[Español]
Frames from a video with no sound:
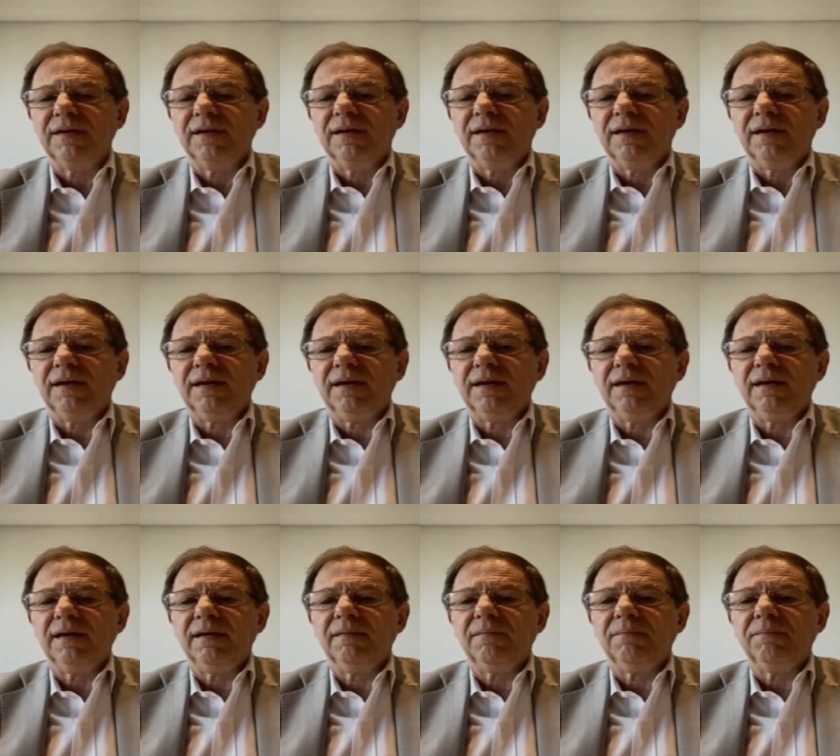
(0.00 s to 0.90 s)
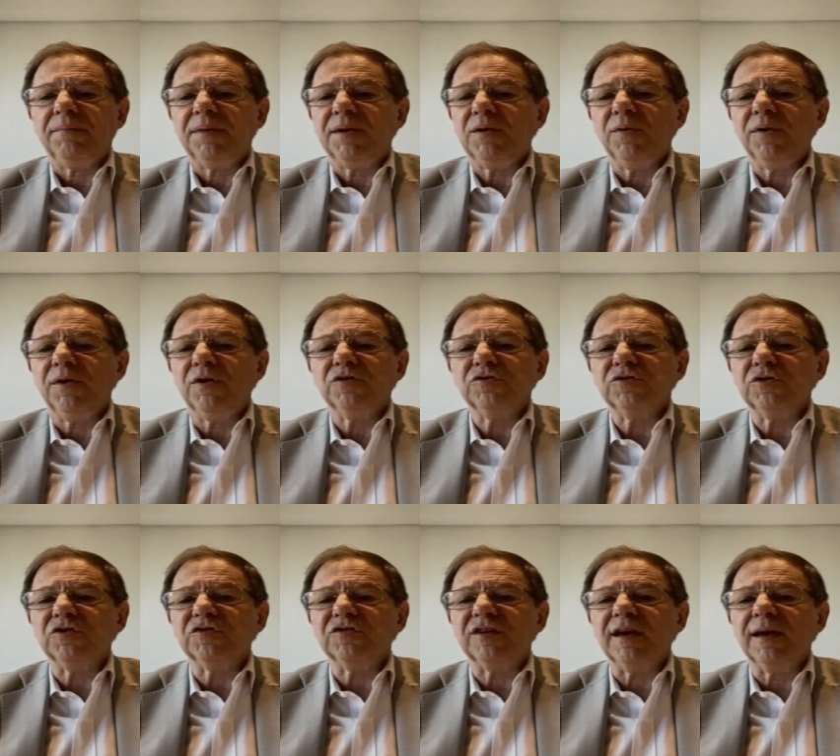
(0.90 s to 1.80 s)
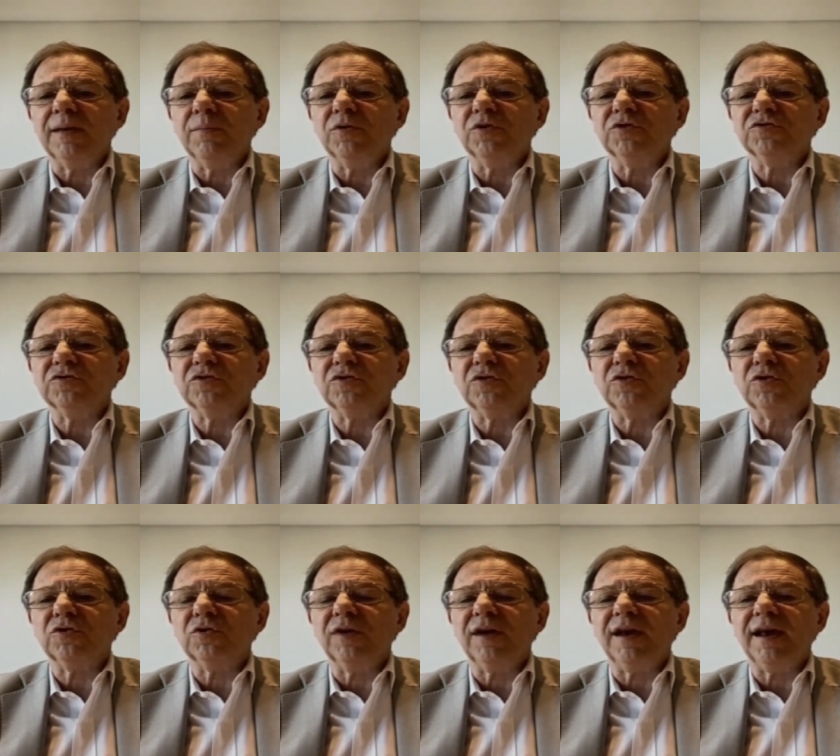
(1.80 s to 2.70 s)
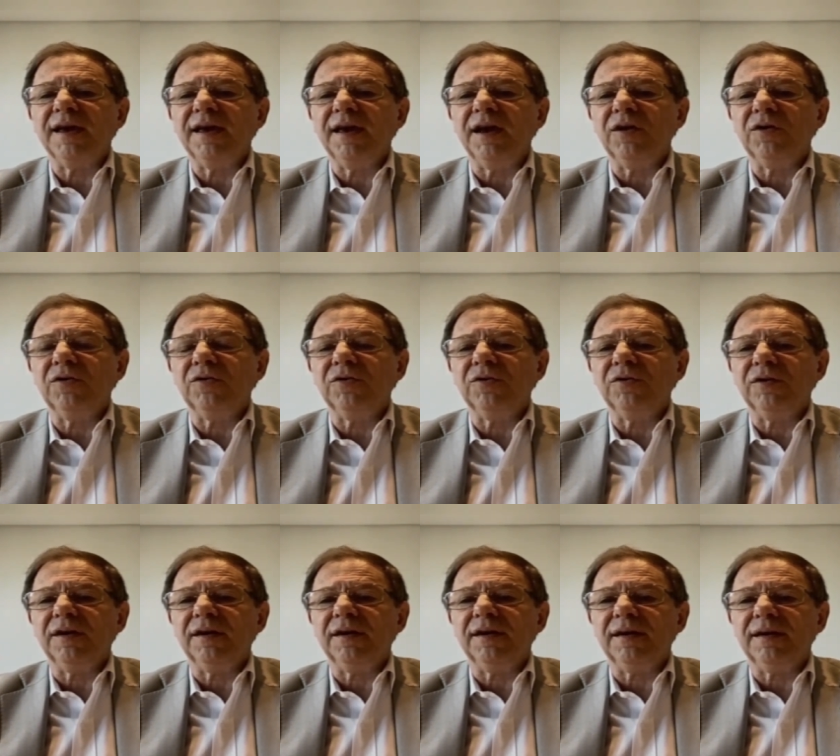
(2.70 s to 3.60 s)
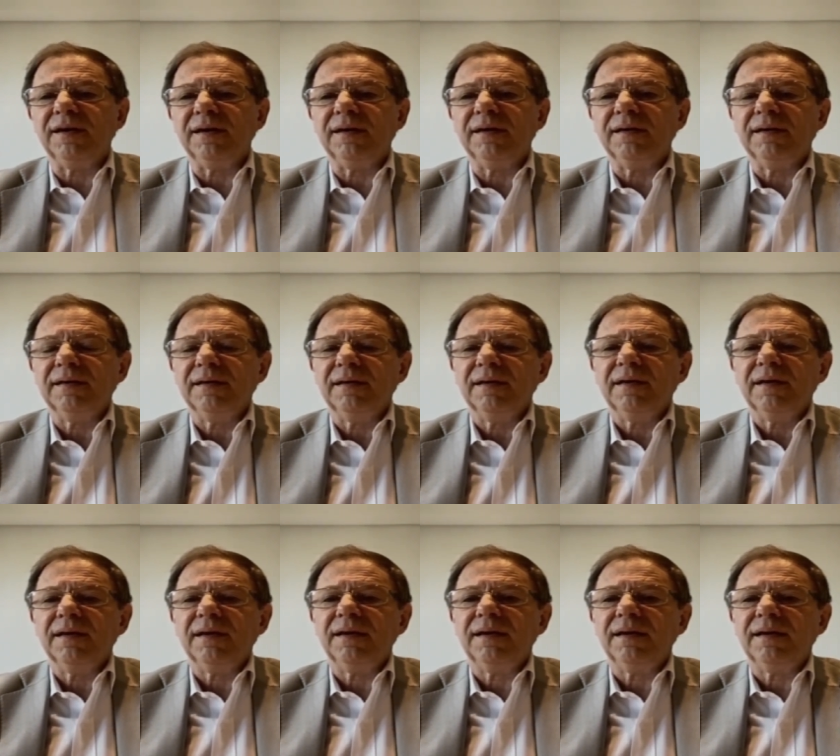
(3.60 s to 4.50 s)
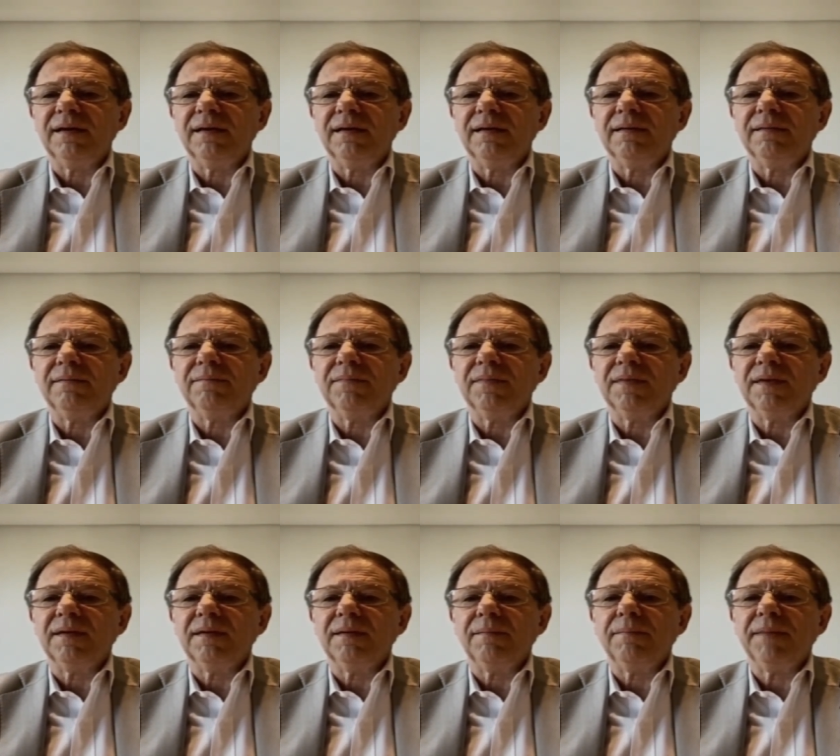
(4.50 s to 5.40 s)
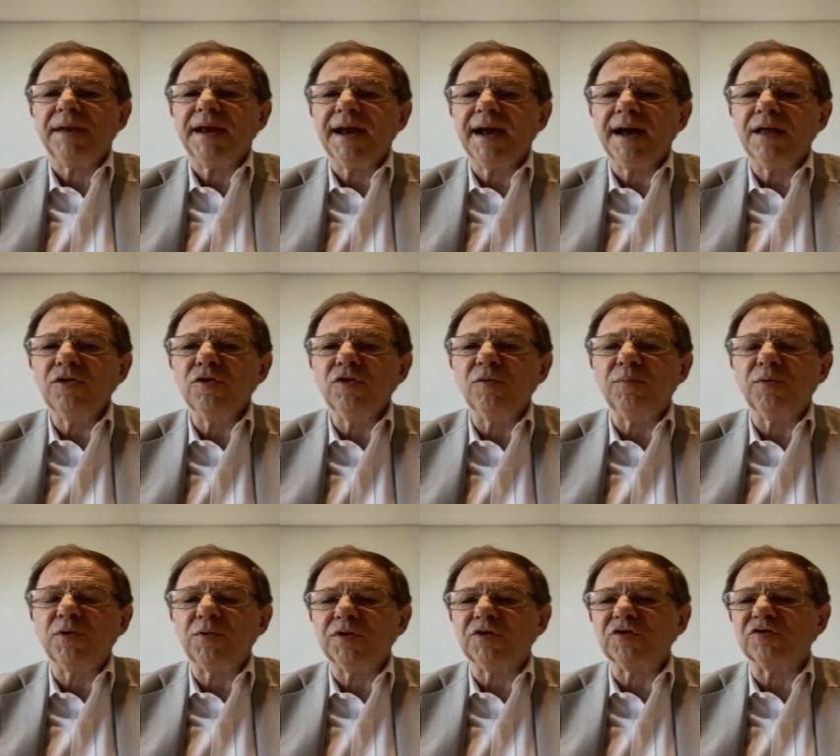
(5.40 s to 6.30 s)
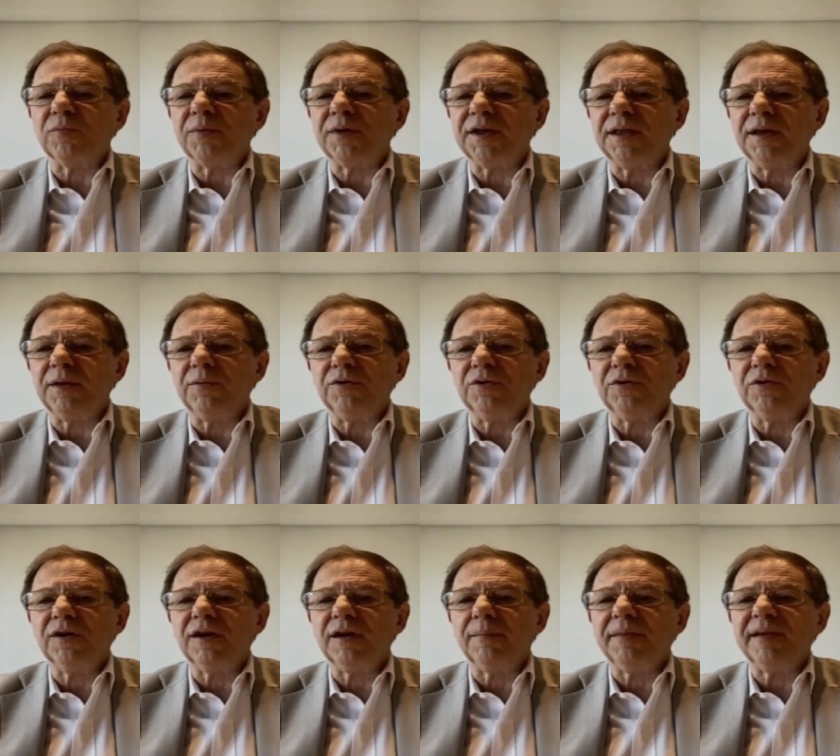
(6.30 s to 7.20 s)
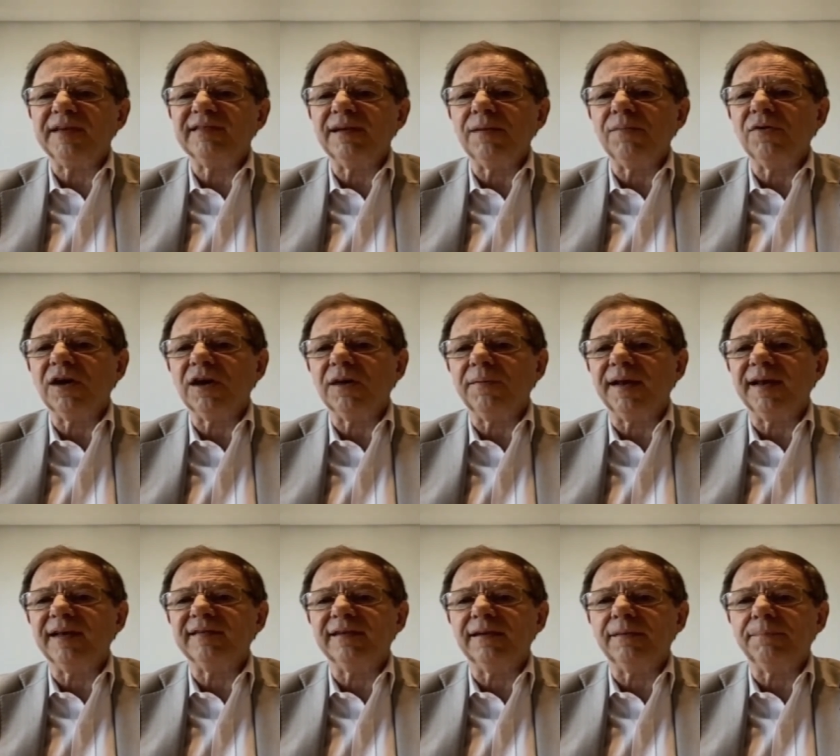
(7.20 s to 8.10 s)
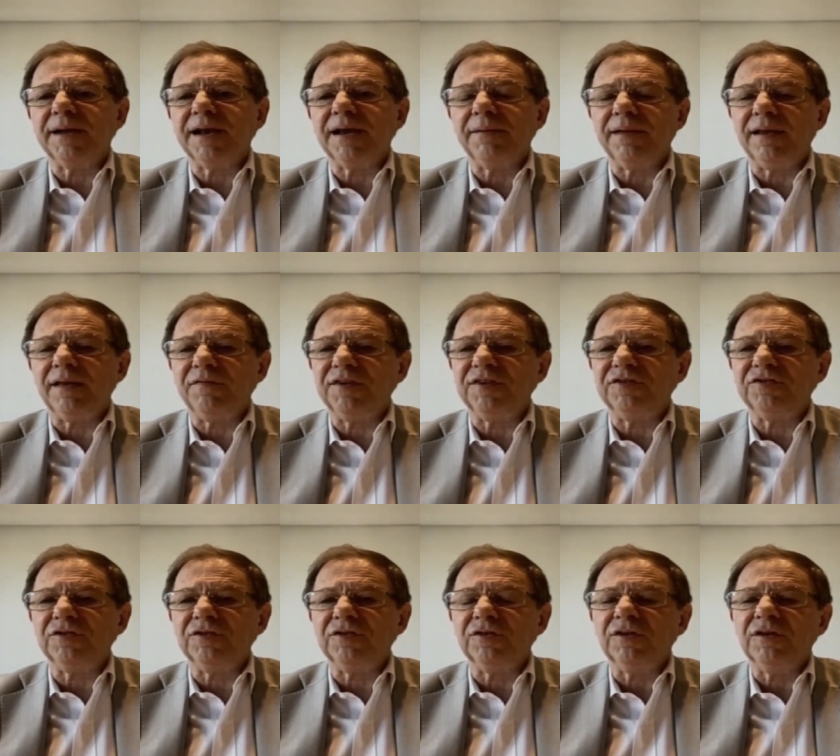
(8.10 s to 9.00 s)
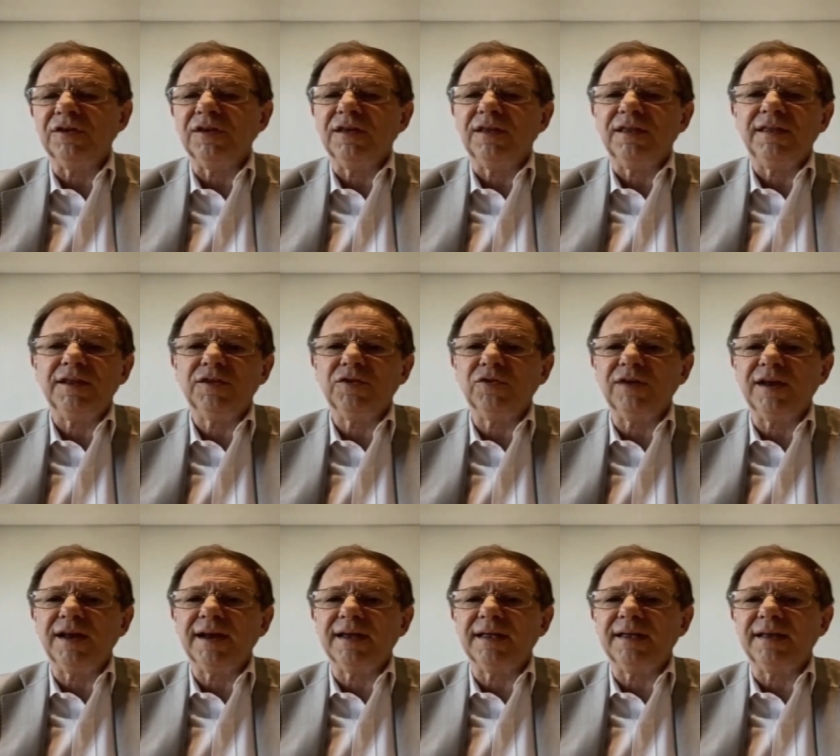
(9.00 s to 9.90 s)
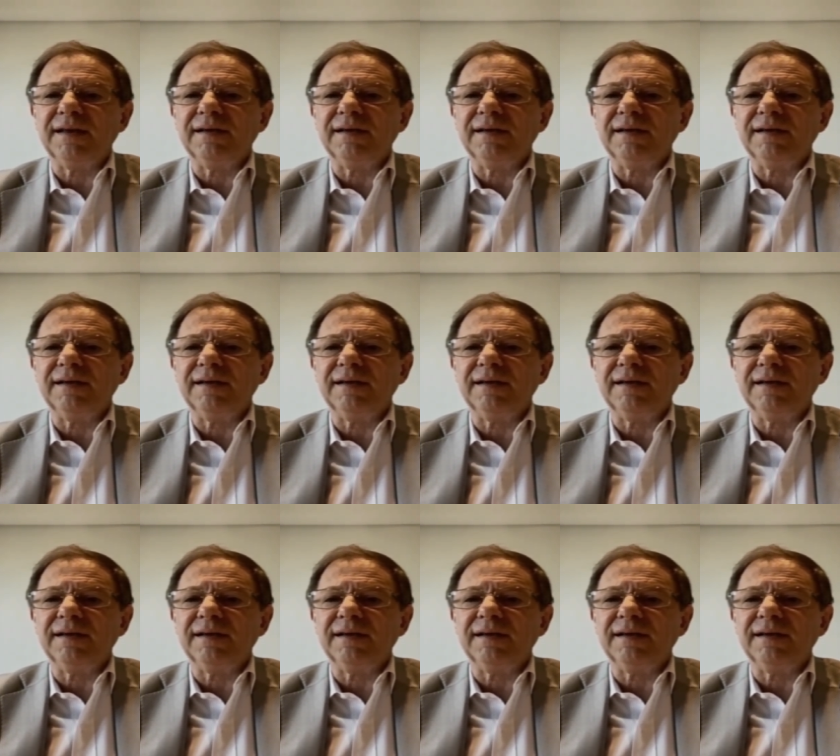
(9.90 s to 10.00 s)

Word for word: Eh, pero bueno, nosotros seguimos con todo el ahínco eh, eh, bregando por nuestros objetivos, que pensamos que van a ser para beneficio de toda la cadena.